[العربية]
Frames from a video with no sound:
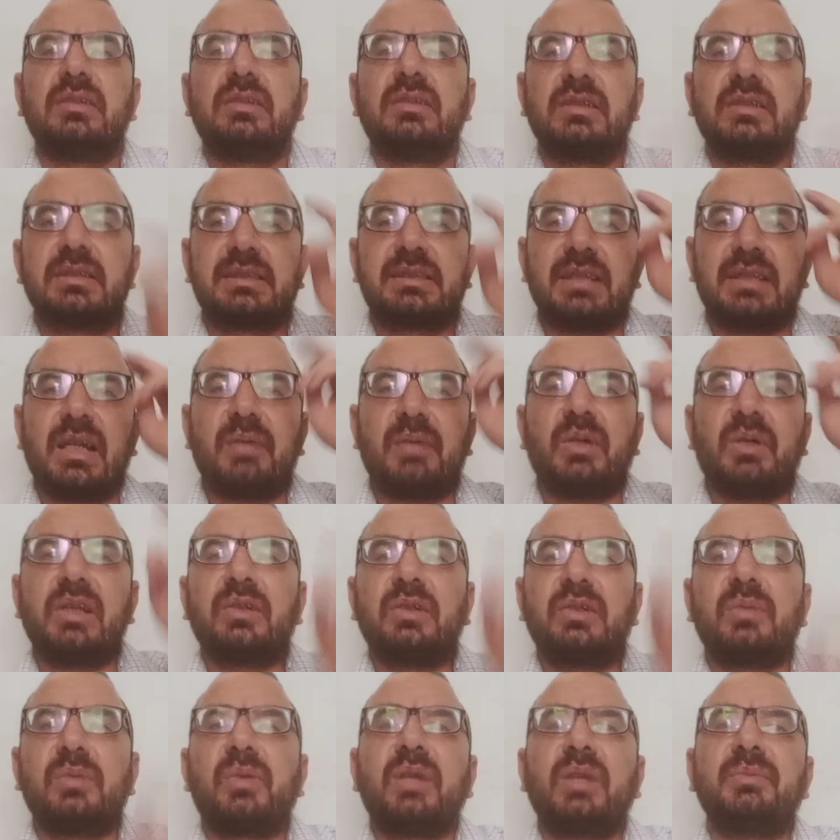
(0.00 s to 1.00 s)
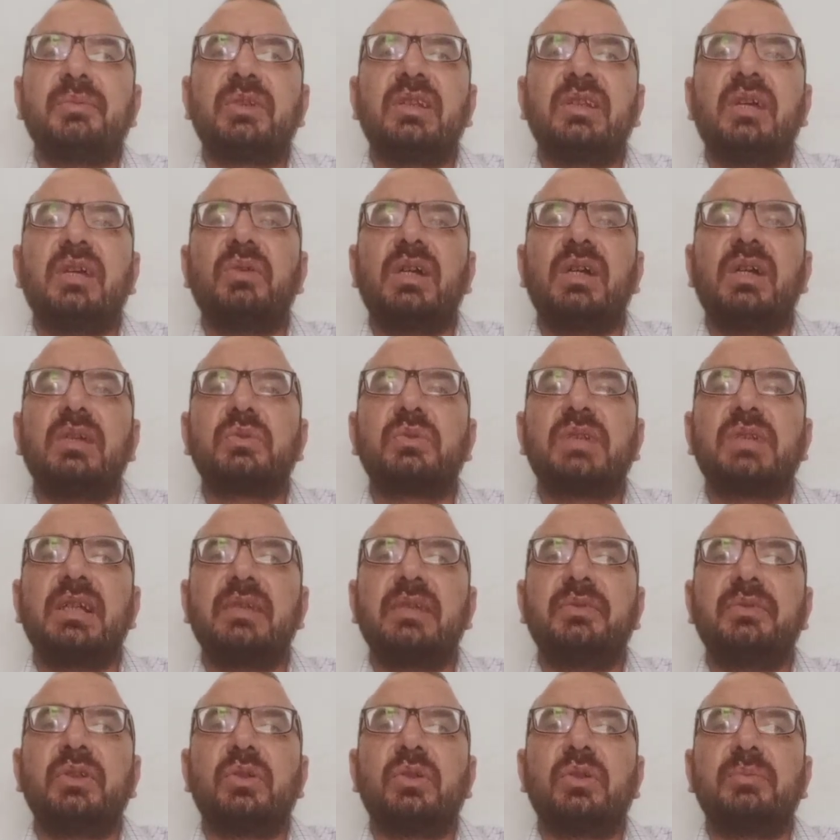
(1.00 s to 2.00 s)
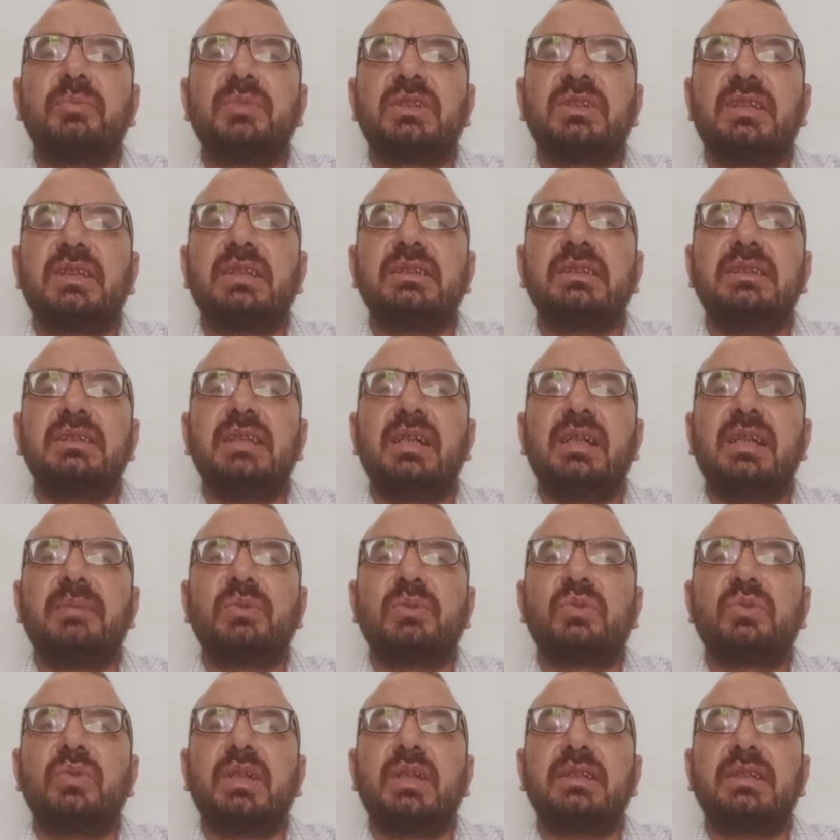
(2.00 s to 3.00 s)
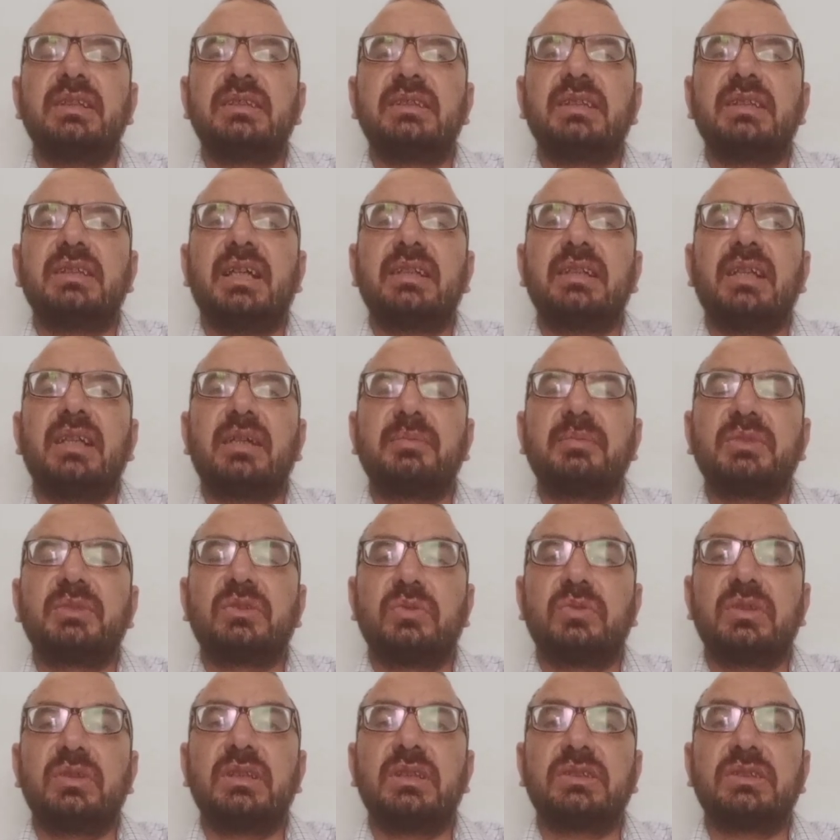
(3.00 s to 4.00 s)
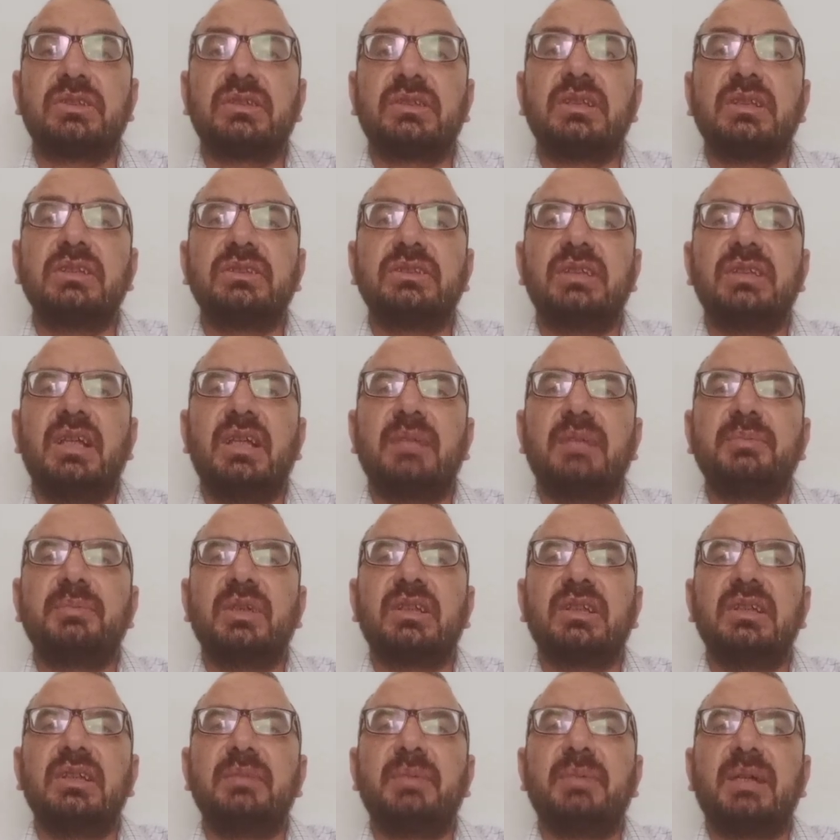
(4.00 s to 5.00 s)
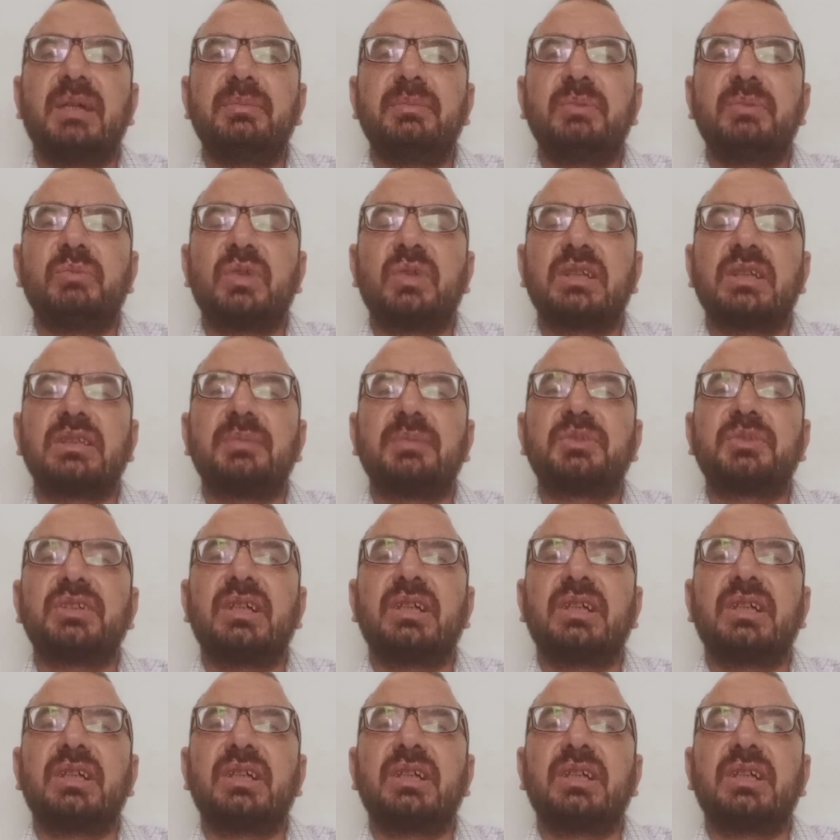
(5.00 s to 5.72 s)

السلام عليكم ورحمة الله وأهلا وسهلا فيكم بالتغطية لبطولات الاتحاد العربي السوري للشطرنج اللي عم يقيمها بمناسبة